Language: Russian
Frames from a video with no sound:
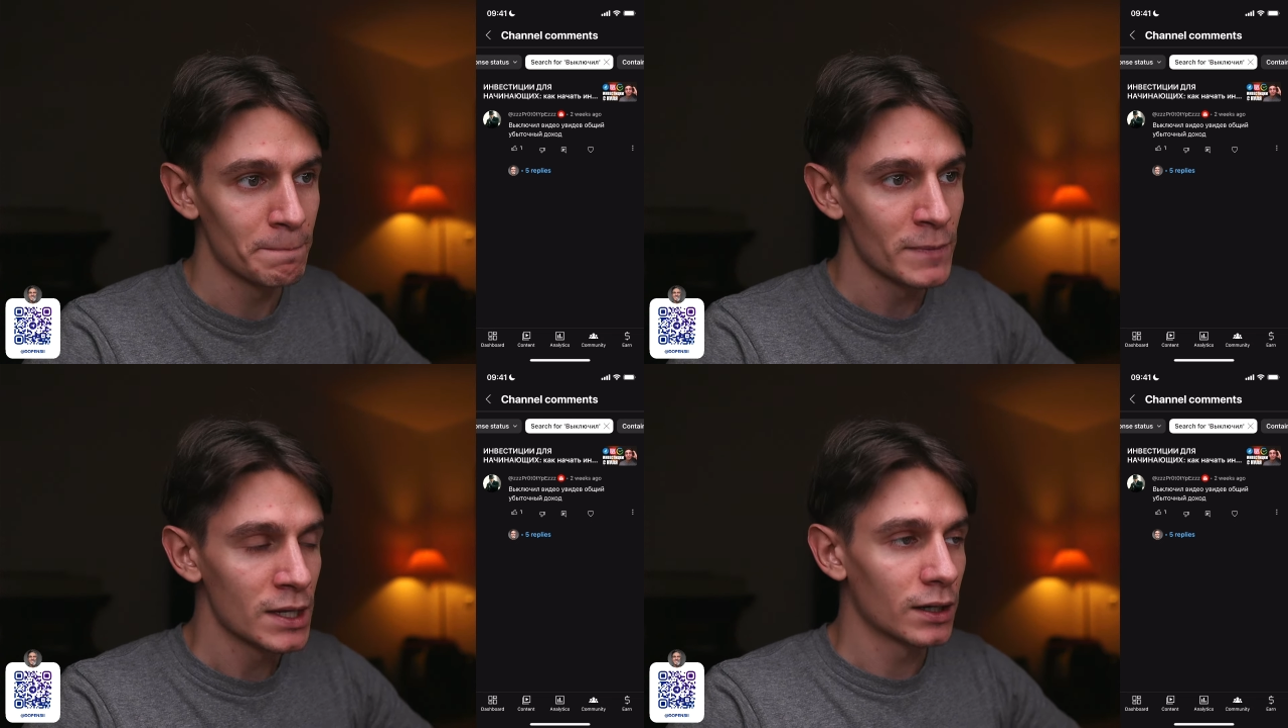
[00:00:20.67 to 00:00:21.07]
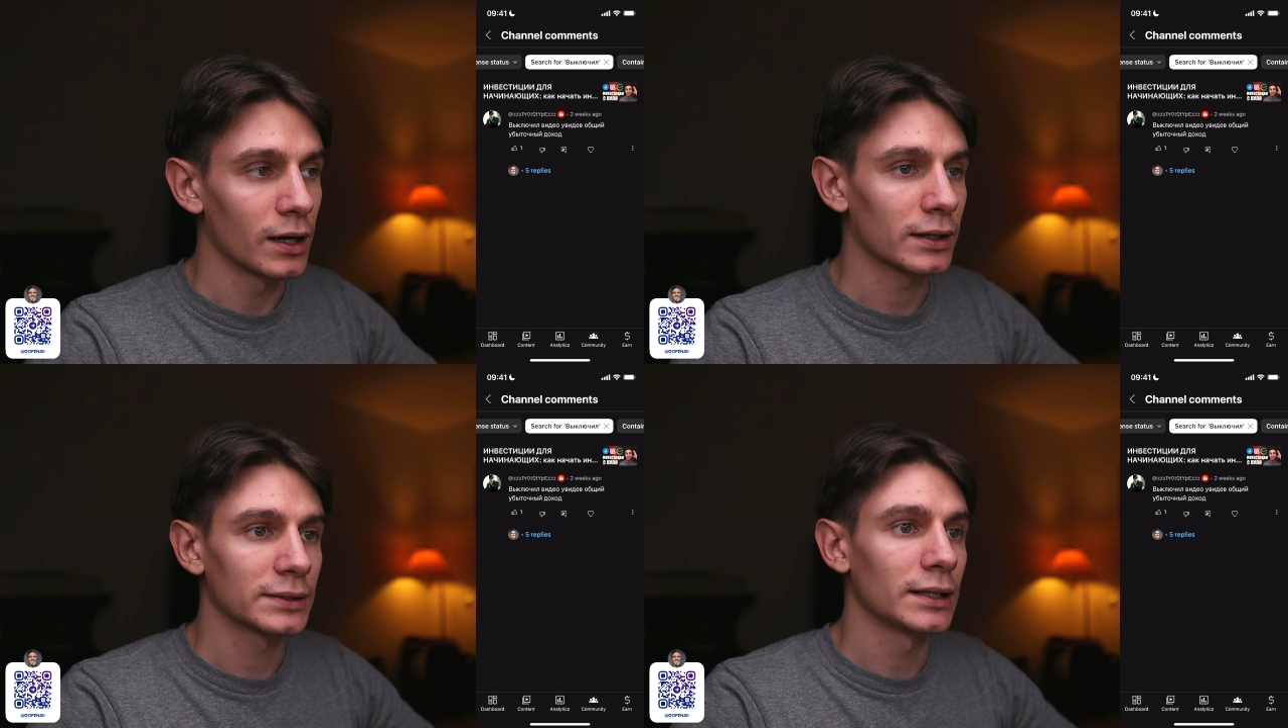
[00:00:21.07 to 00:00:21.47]

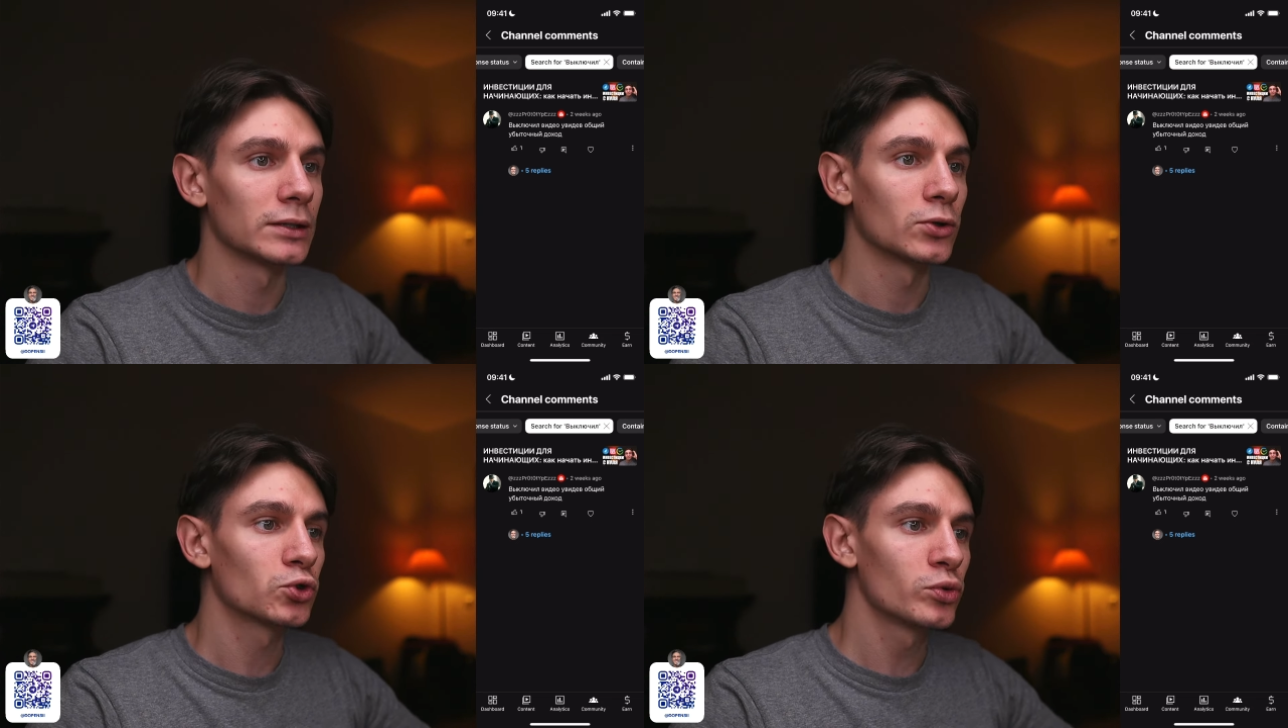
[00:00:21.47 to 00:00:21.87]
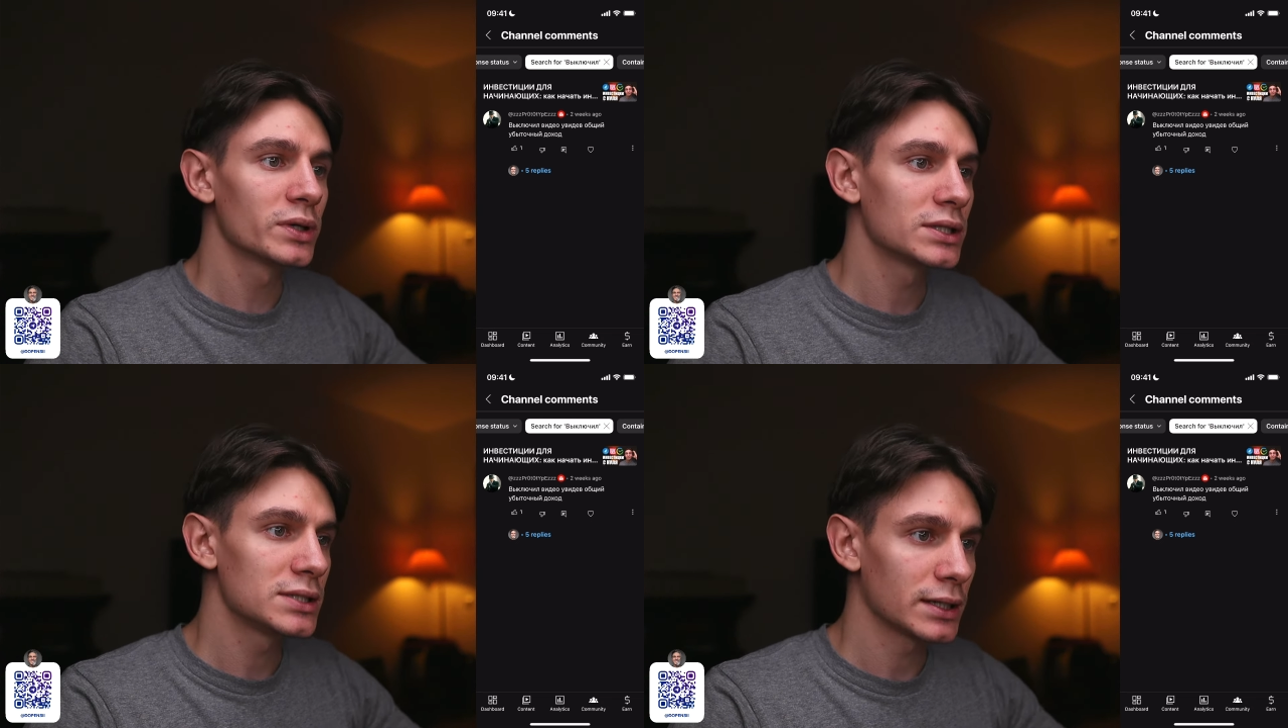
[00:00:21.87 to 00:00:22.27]
а, каналы на Ютубе,
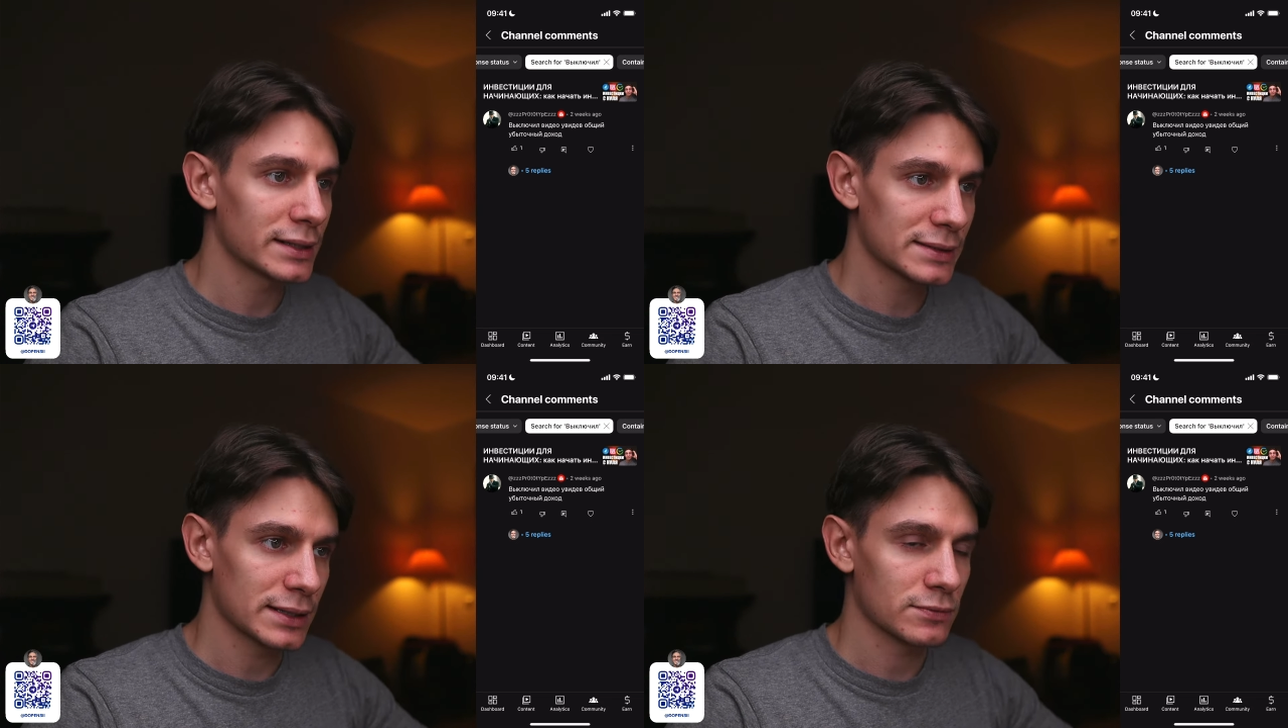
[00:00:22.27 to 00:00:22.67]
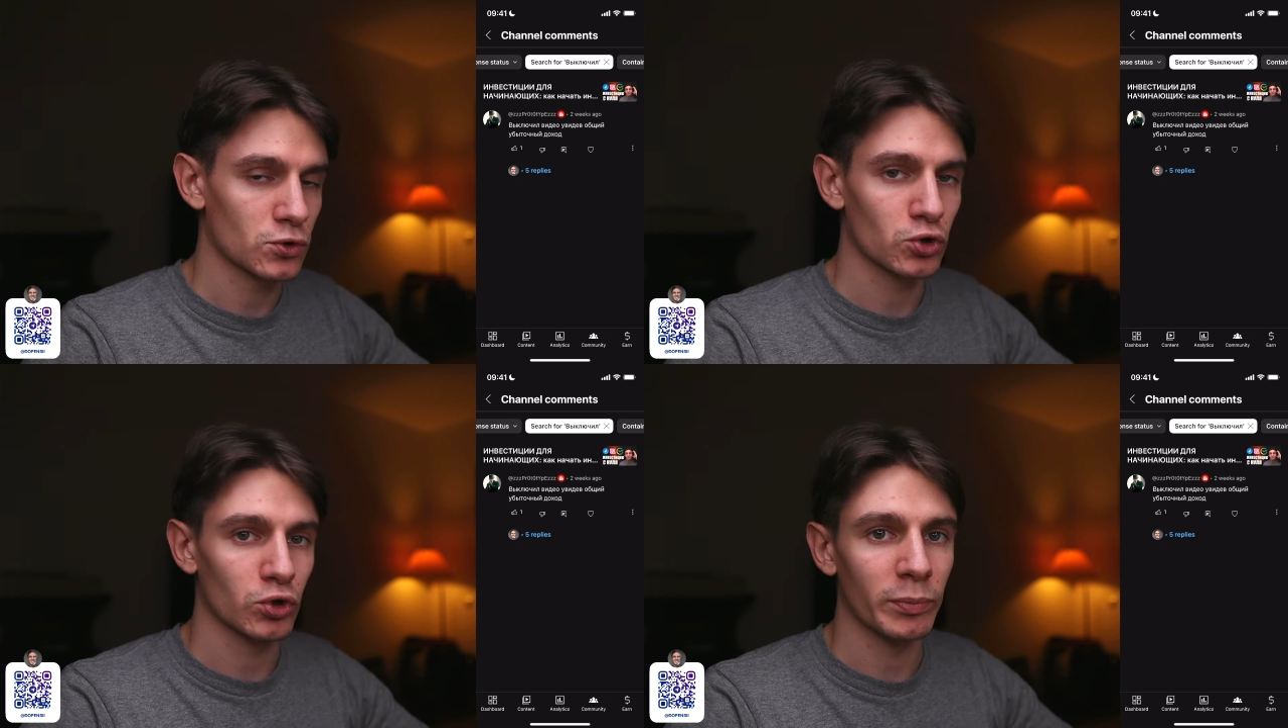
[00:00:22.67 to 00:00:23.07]
где рассказывают
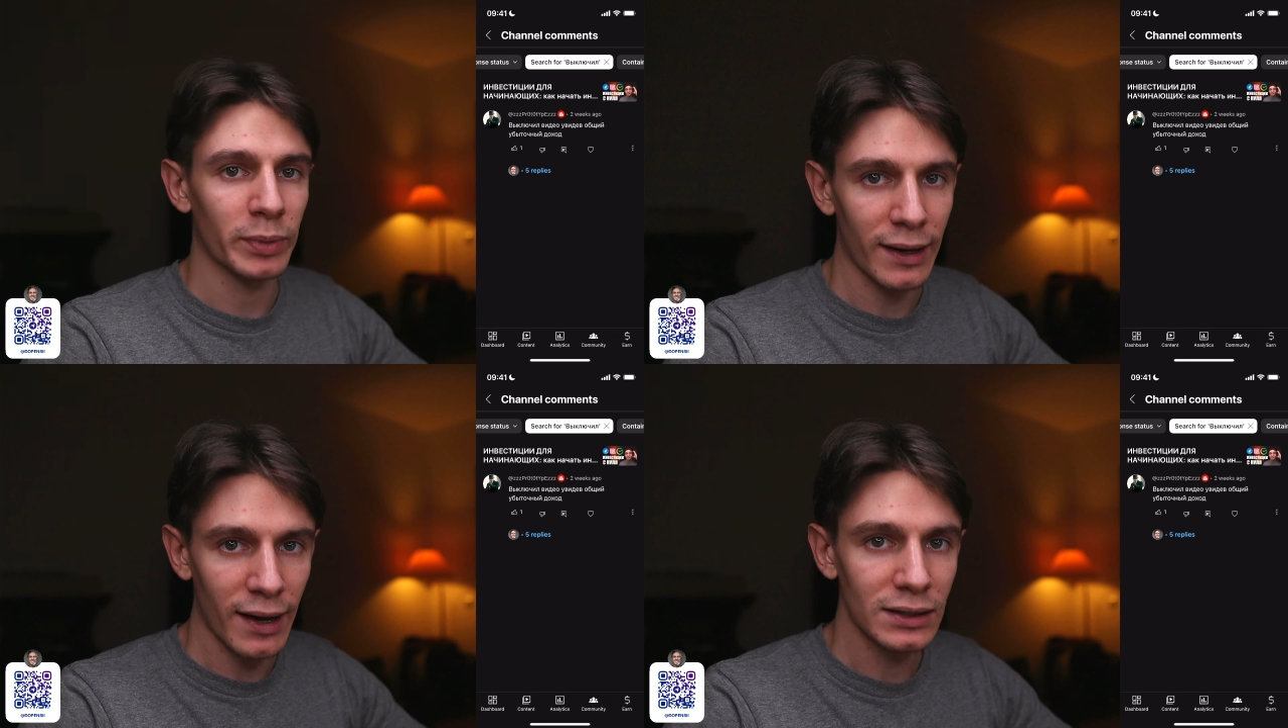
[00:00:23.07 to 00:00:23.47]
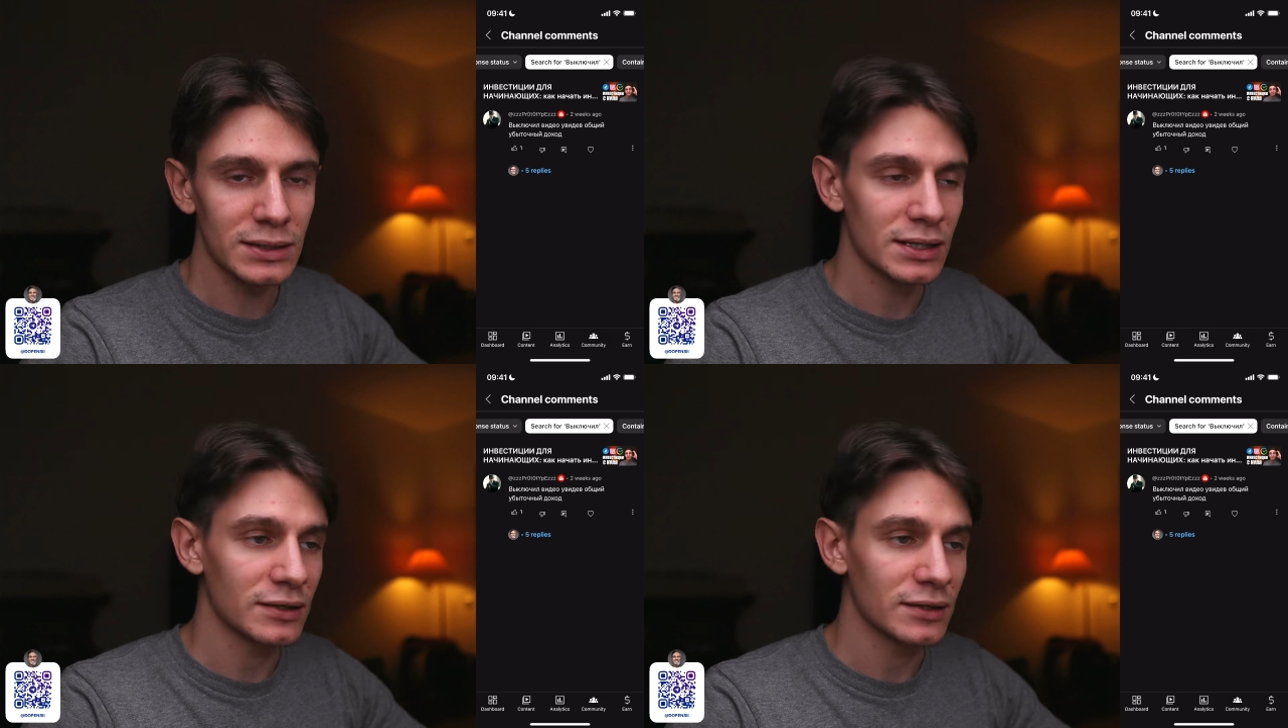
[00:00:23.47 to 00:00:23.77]
что-то про акции,